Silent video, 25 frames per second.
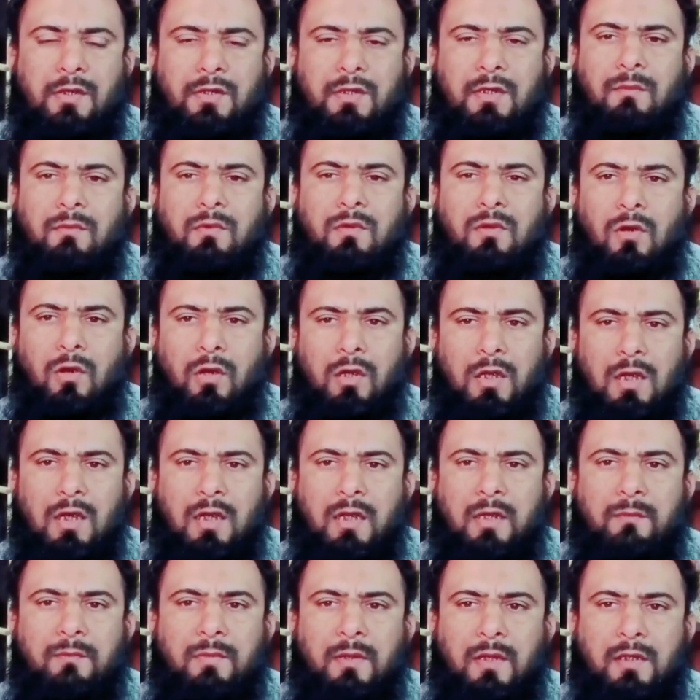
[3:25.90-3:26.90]
एकदम खौला
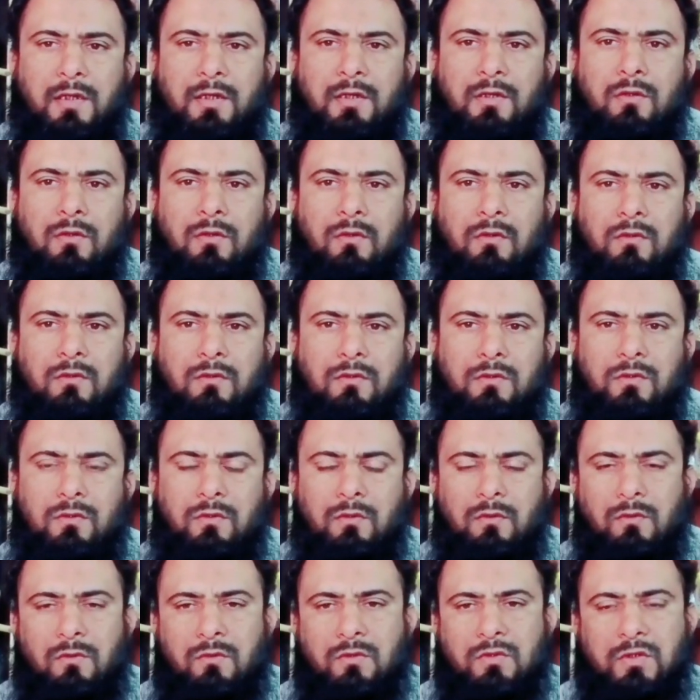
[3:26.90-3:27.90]
लें पानी को
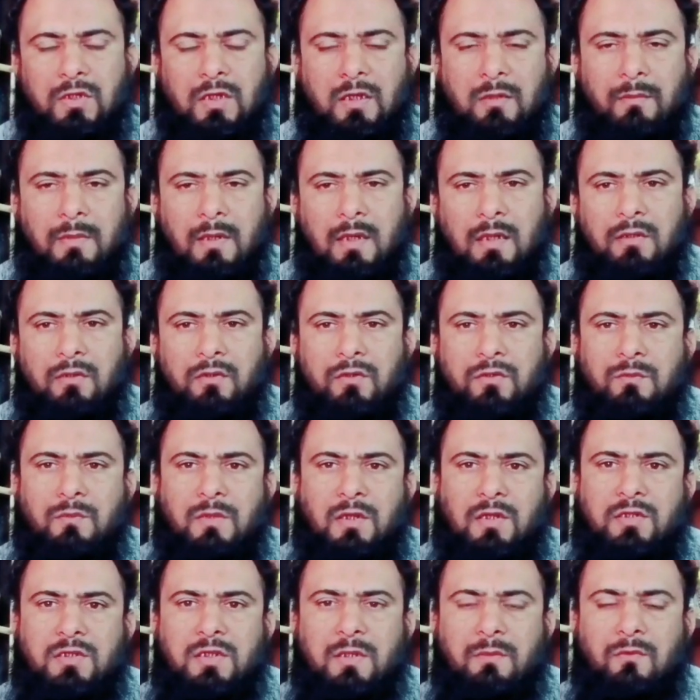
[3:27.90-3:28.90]
तो उसके बाद
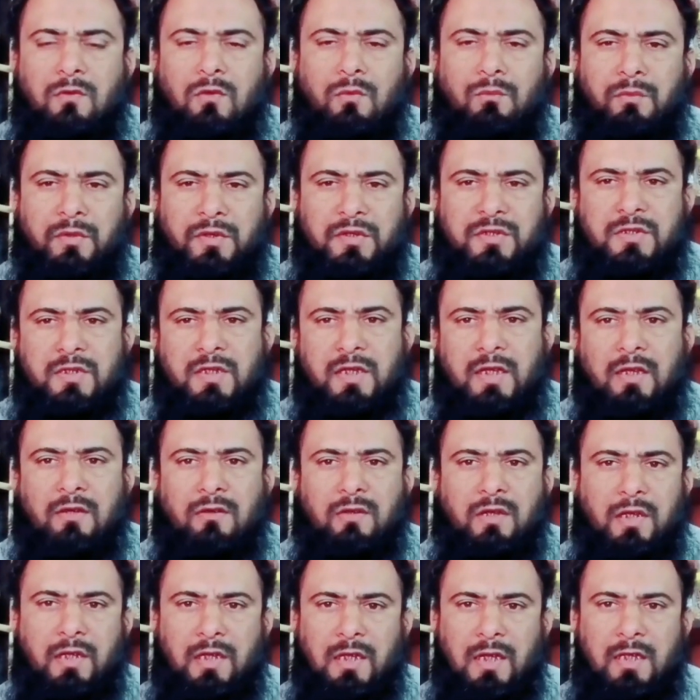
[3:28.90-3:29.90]
उसमें इन सबको मिक्स करें
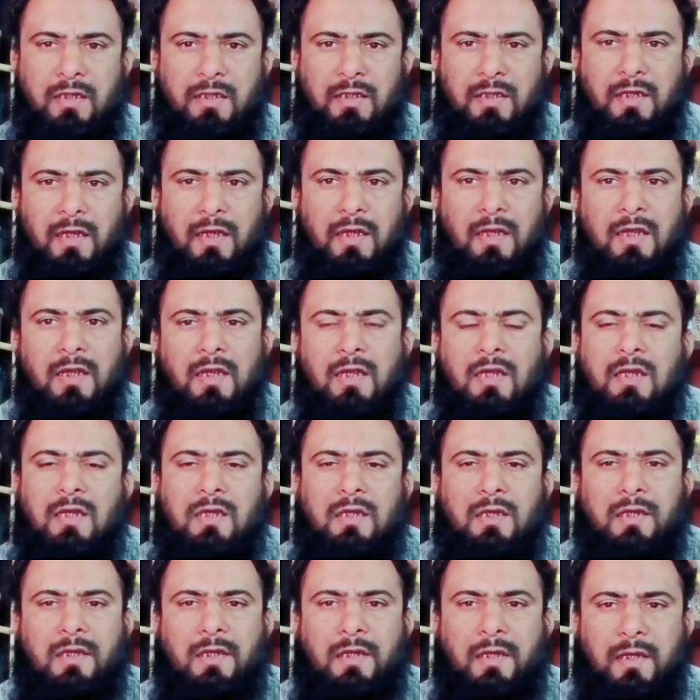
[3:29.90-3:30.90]
और हिलाते
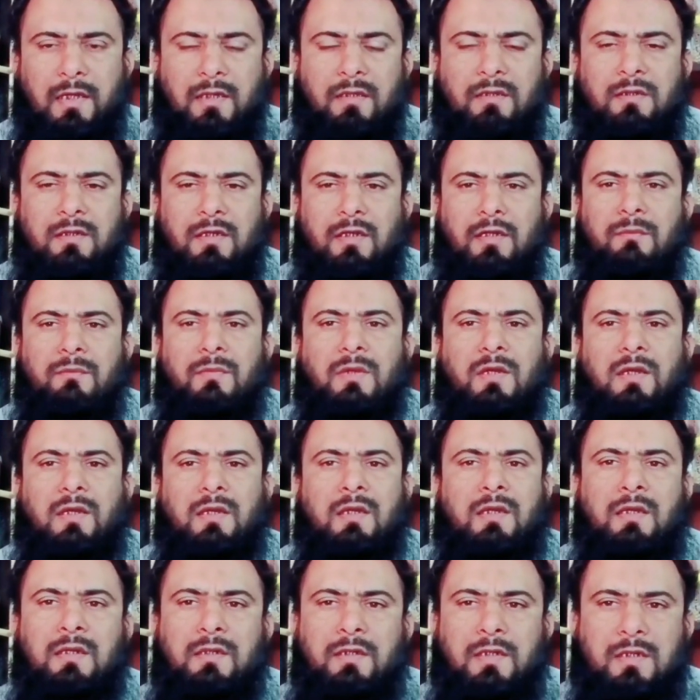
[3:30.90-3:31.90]
रहें एक दिन
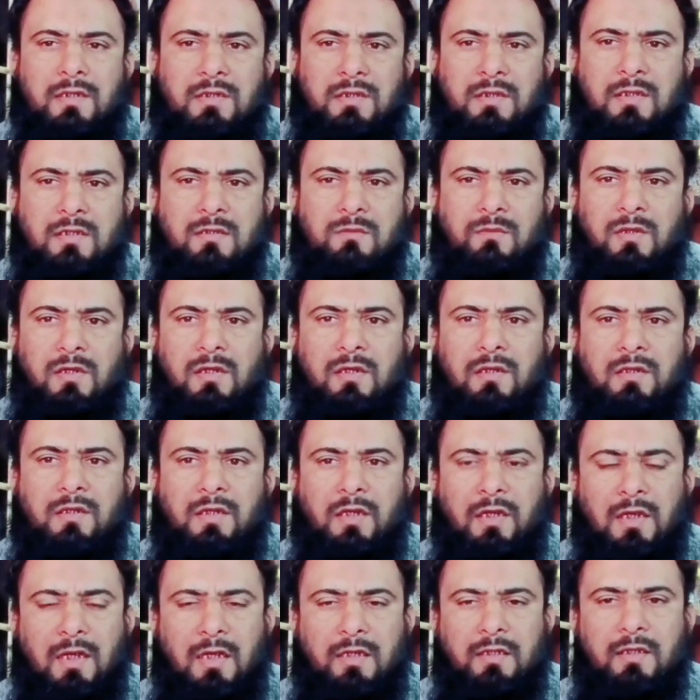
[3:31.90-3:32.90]
में दस दस मिनट
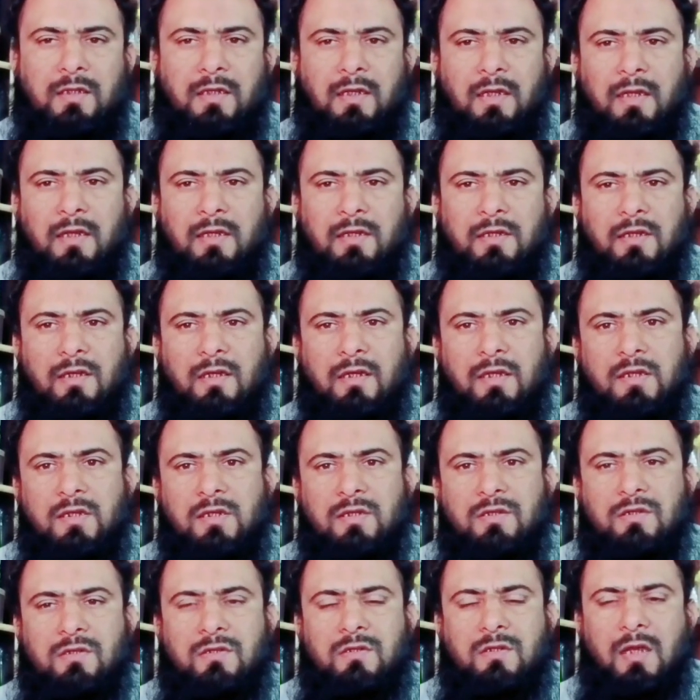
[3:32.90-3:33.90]
हिलाते रहें ये
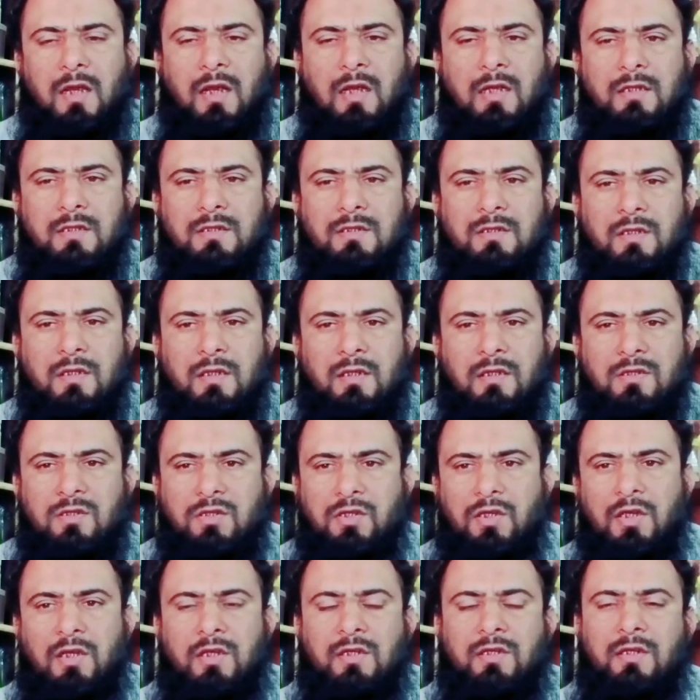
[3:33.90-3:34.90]
सात से
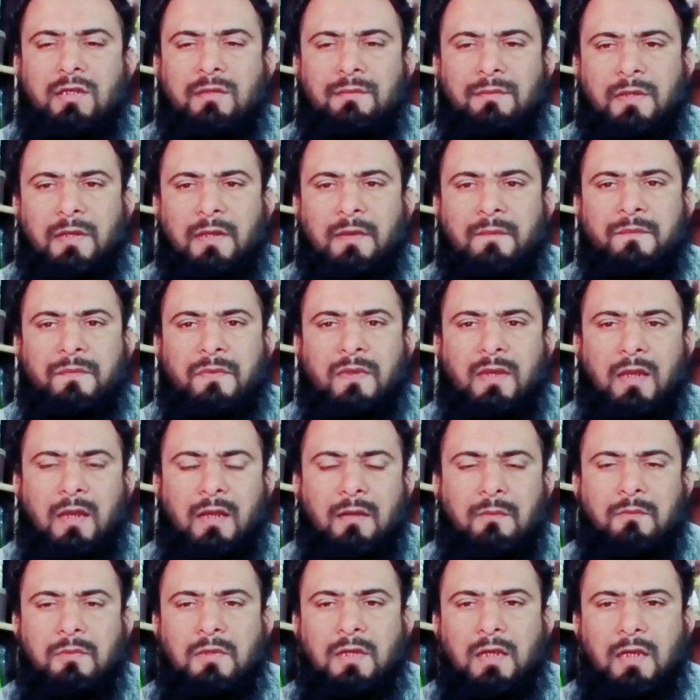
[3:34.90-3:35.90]
छः दिन में
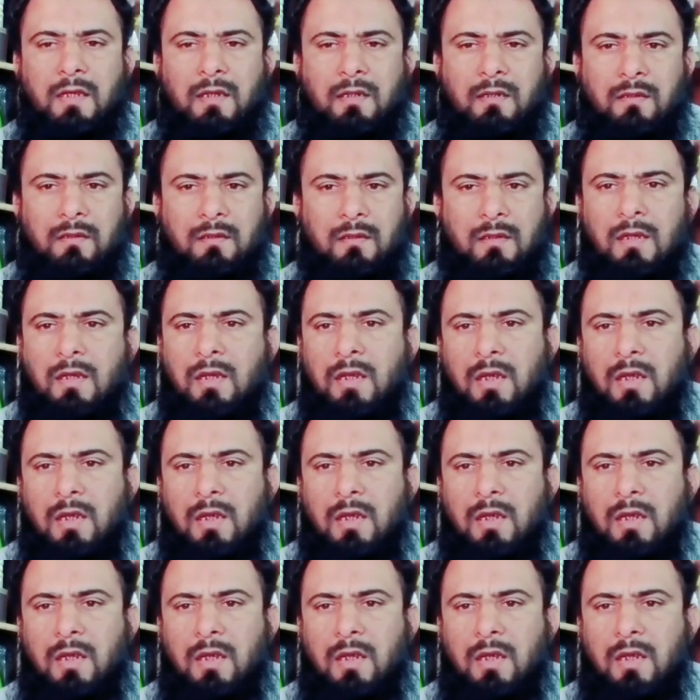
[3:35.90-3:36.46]
आपका एक